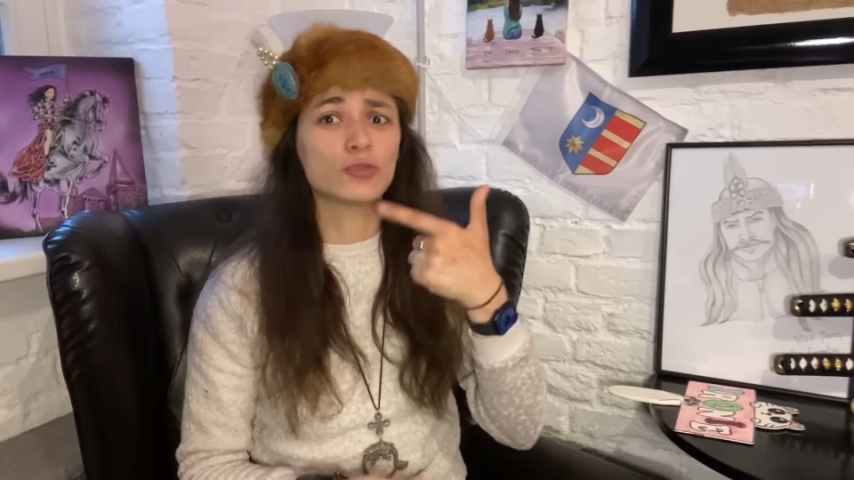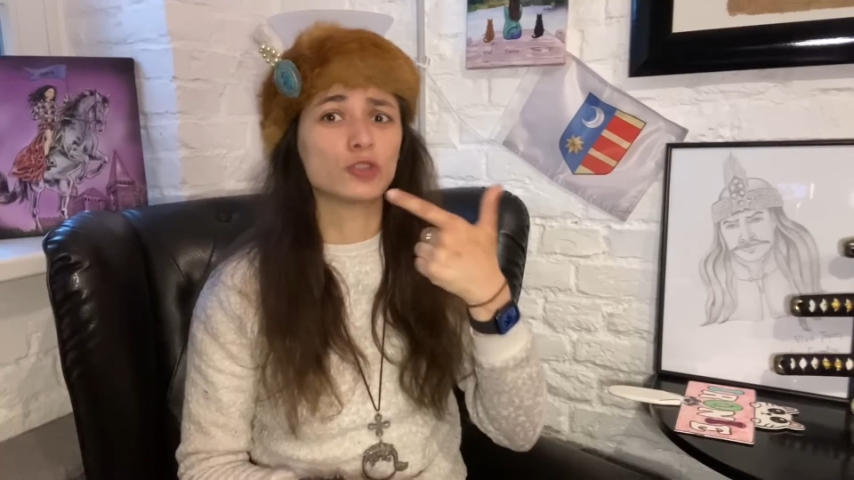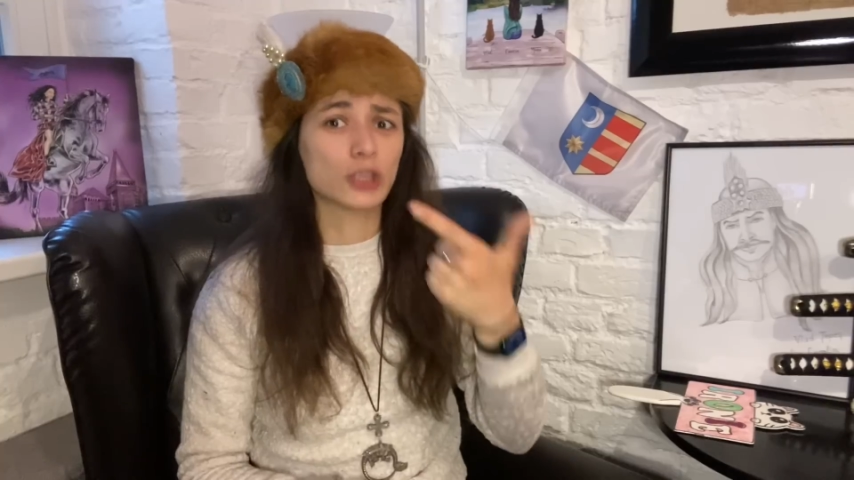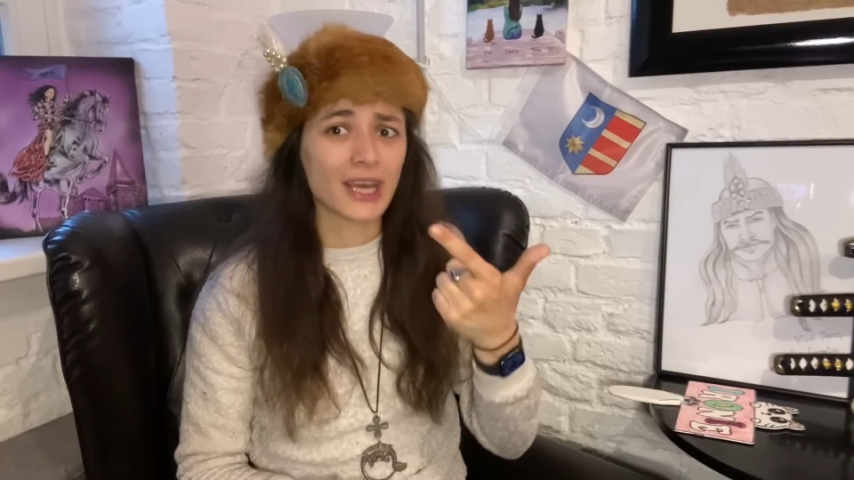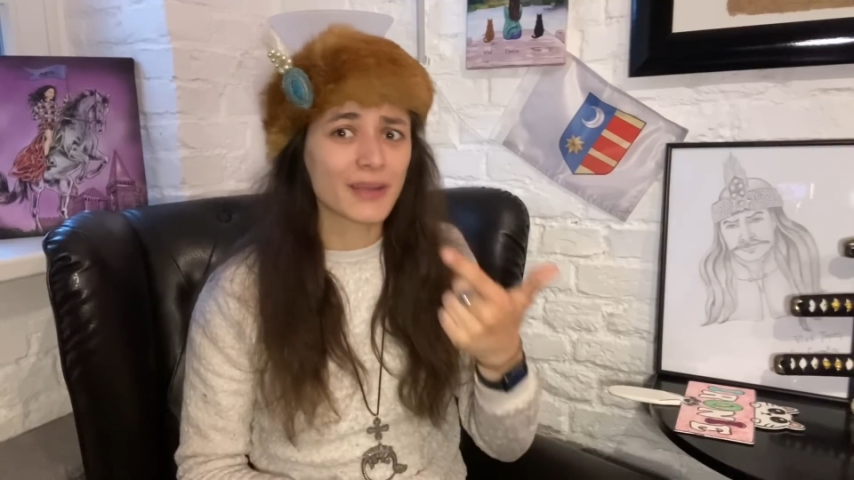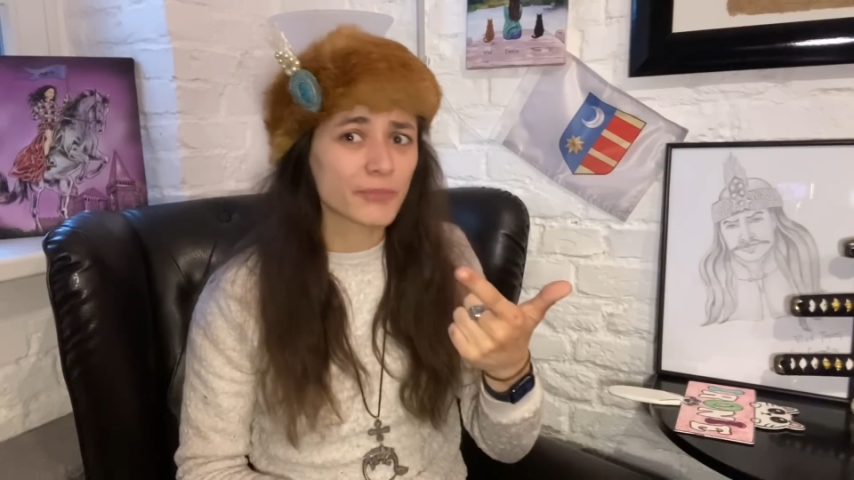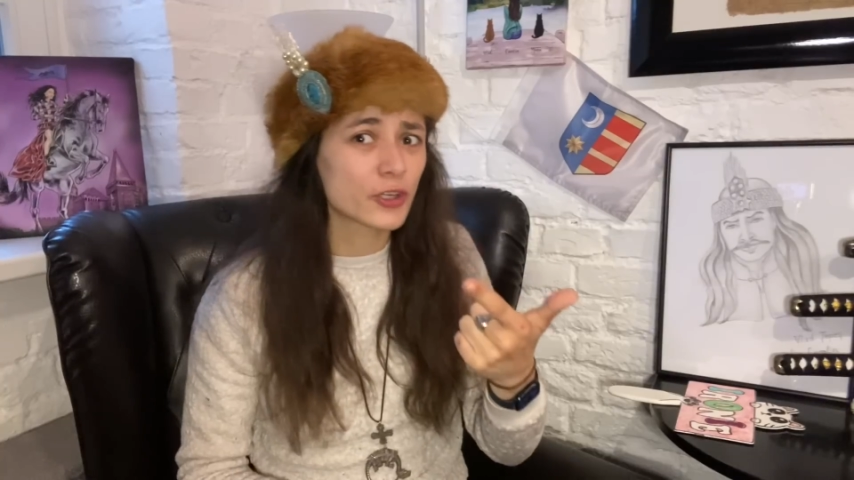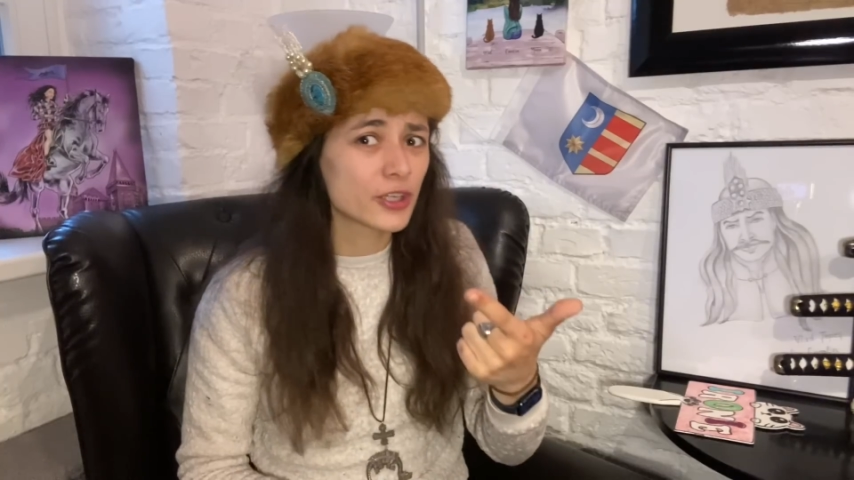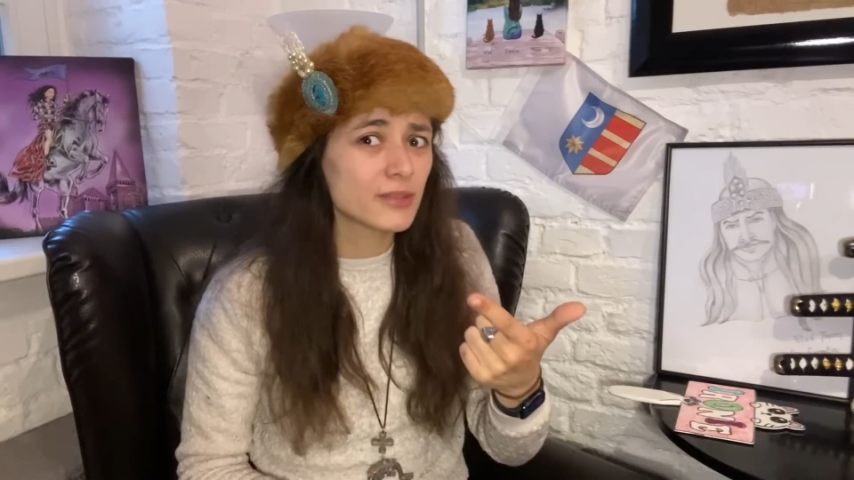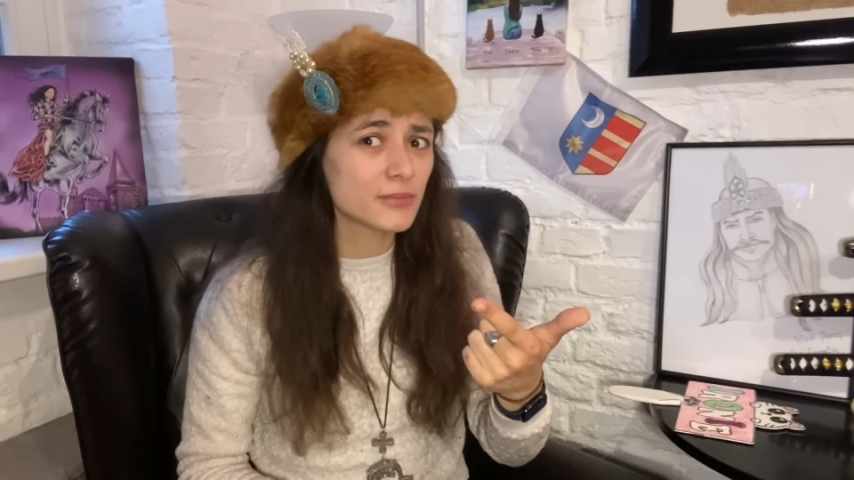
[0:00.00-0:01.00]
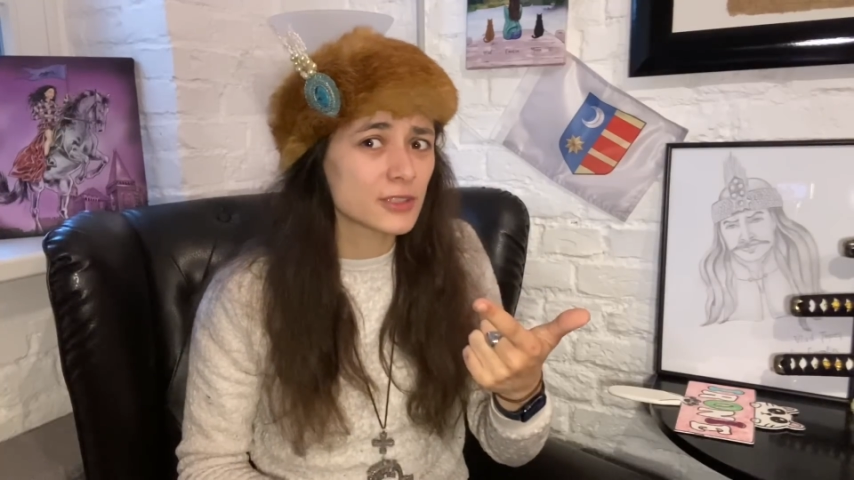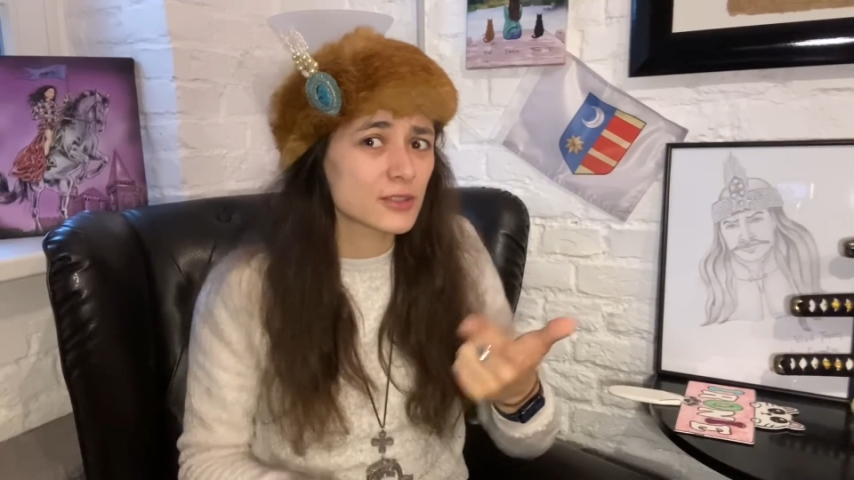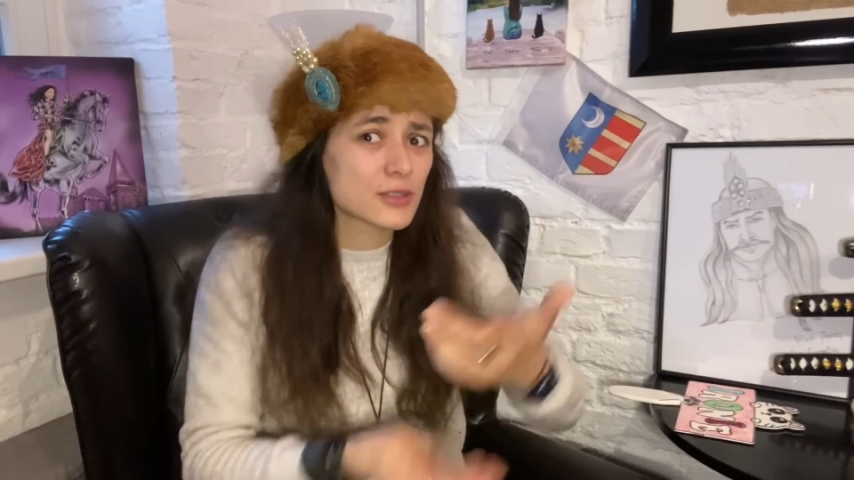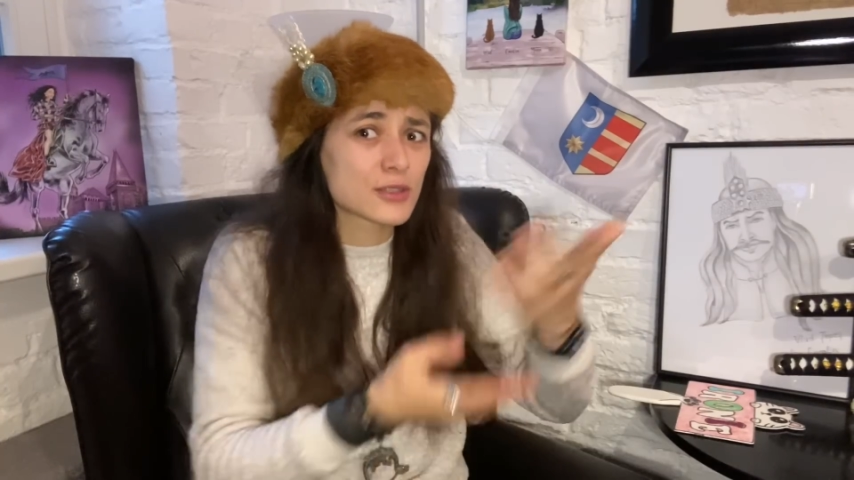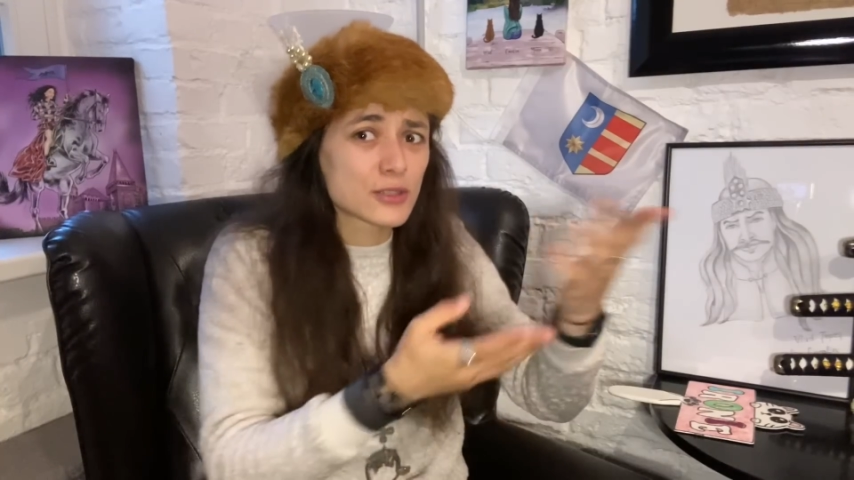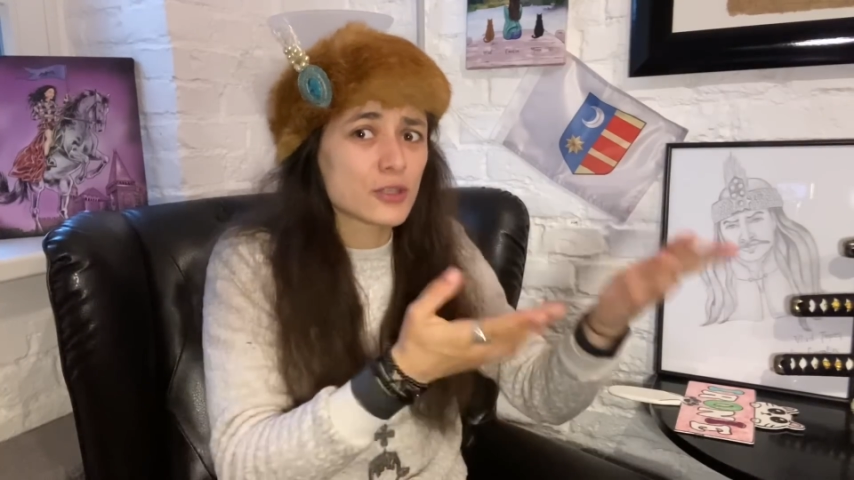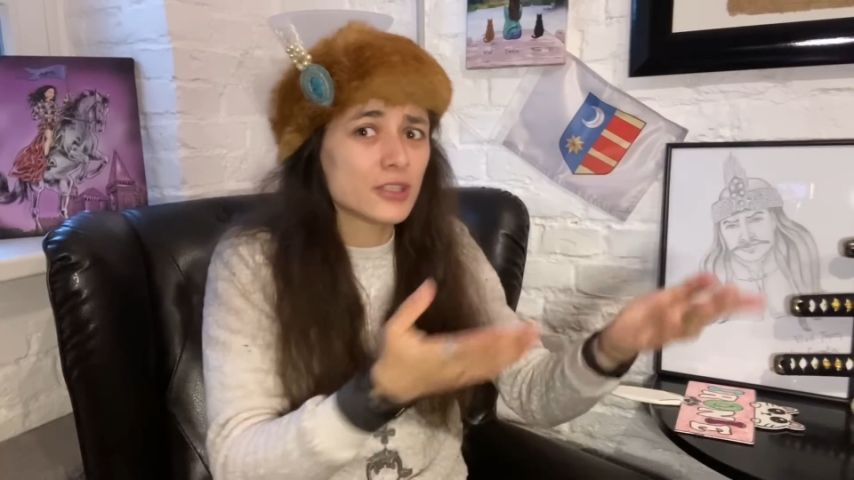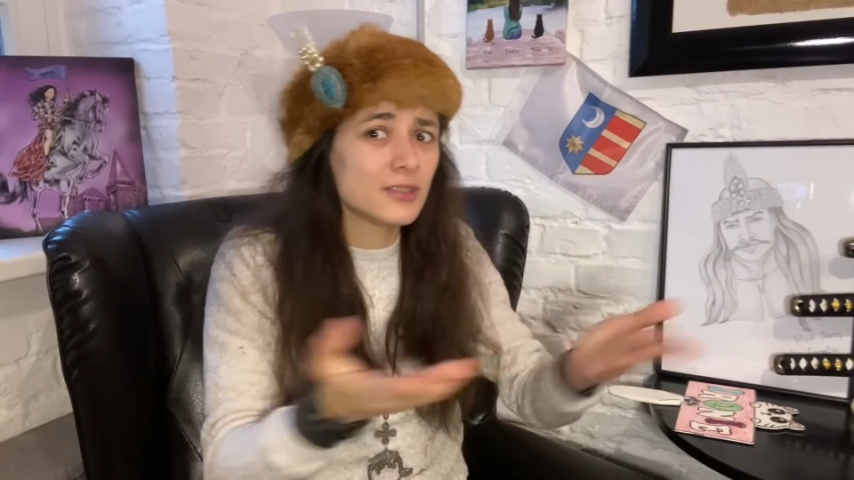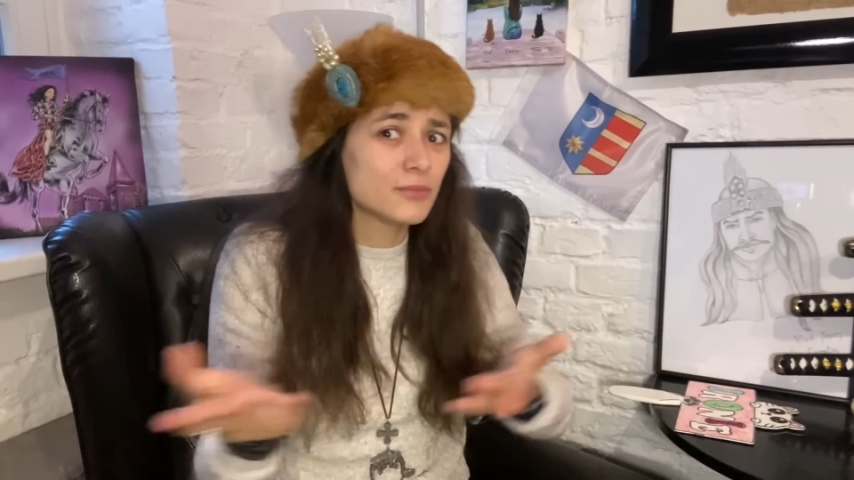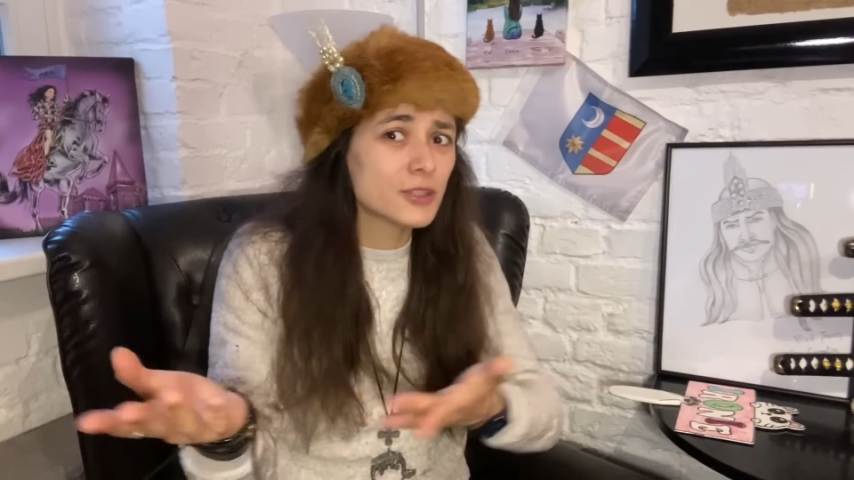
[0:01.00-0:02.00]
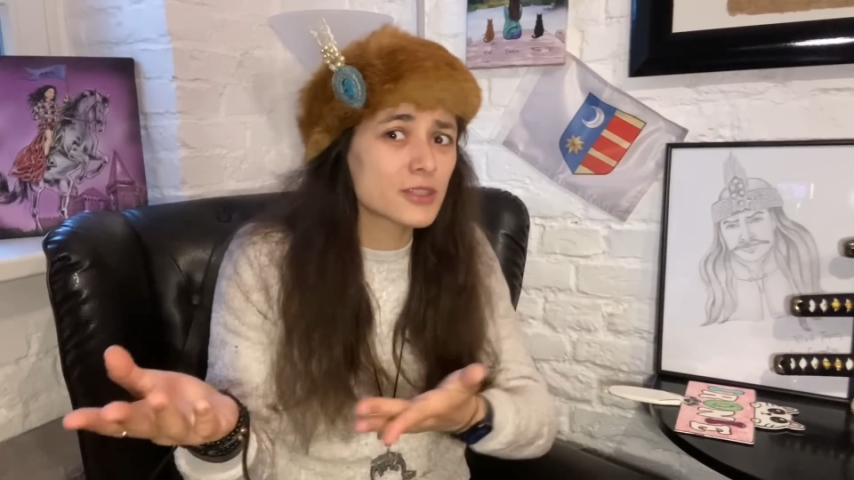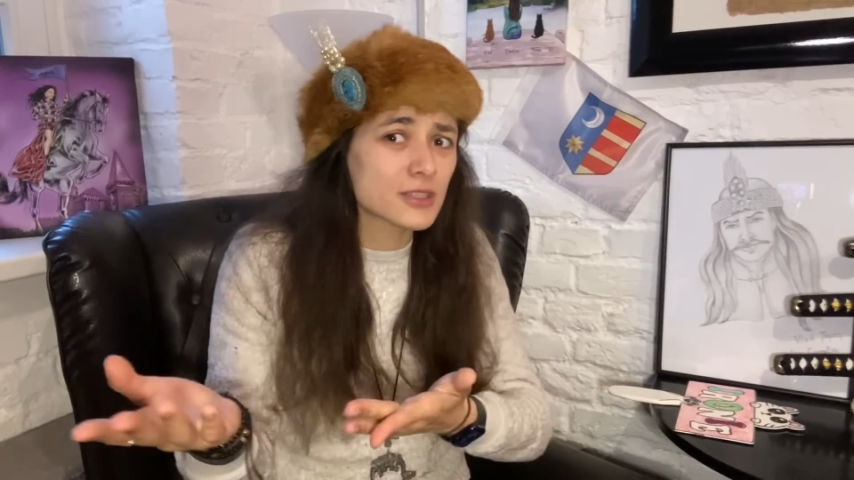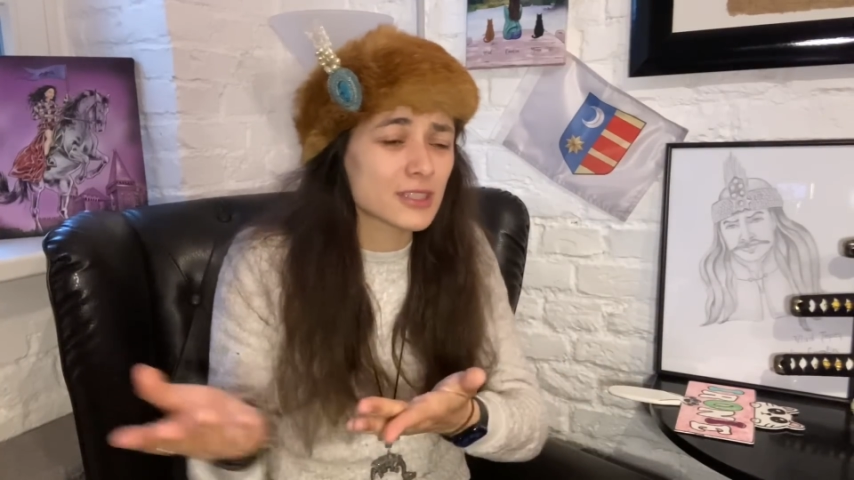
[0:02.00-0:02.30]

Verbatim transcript: und schreiben können sollen muss.